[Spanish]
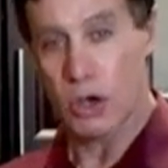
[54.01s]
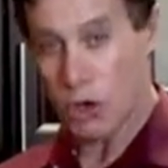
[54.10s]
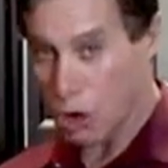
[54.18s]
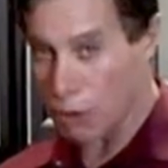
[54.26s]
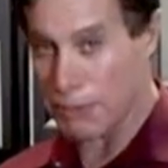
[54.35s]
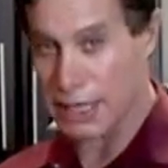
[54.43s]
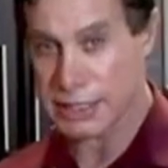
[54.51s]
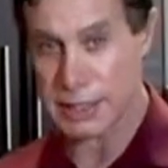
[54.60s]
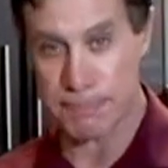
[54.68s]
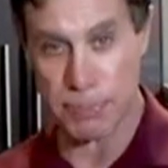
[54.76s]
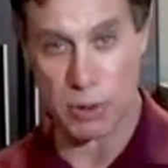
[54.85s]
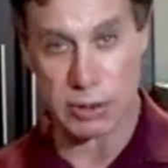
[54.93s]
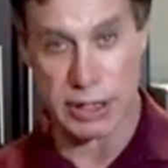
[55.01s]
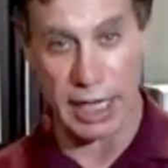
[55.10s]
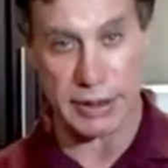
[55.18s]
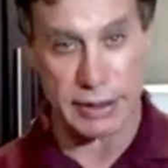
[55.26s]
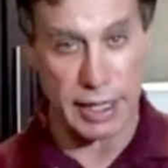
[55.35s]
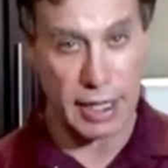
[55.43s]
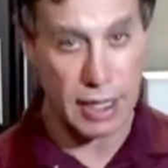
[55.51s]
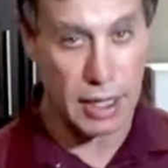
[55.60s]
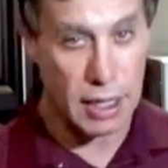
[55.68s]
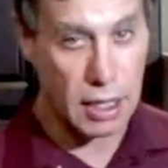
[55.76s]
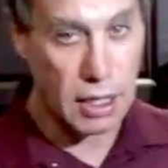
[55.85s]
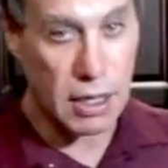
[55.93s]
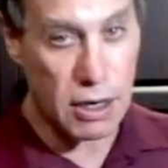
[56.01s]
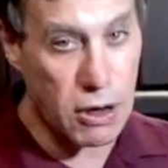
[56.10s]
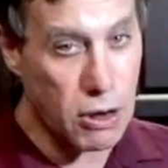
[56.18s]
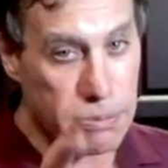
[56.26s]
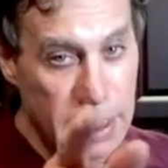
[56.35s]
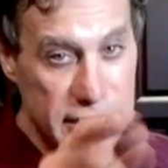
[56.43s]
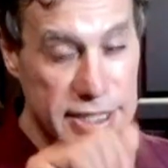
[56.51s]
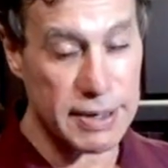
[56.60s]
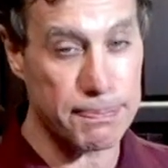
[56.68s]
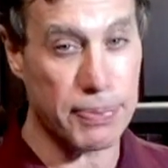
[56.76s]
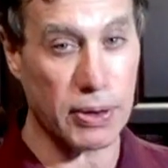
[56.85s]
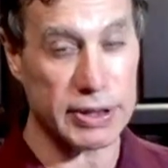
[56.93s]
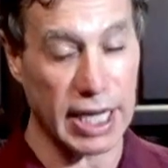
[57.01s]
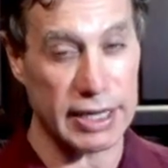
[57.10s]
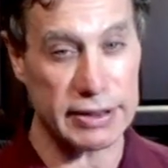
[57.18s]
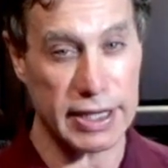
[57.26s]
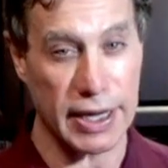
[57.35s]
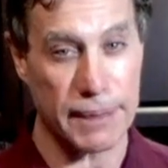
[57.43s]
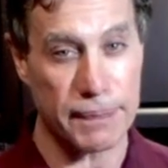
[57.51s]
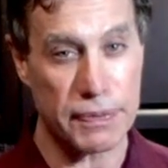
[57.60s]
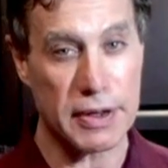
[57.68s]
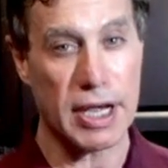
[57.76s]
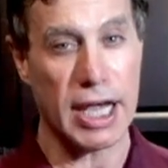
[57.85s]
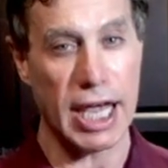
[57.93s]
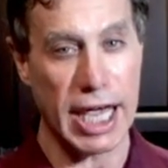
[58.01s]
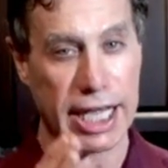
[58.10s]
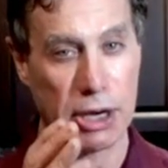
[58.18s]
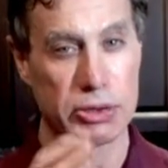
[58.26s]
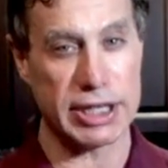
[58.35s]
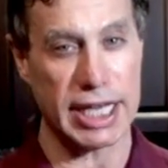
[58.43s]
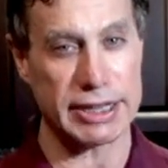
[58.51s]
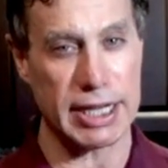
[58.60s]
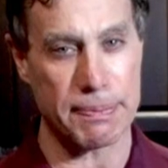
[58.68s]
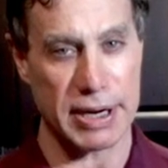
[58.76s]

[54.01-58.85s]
lo más importante, lo más importante es que usted esté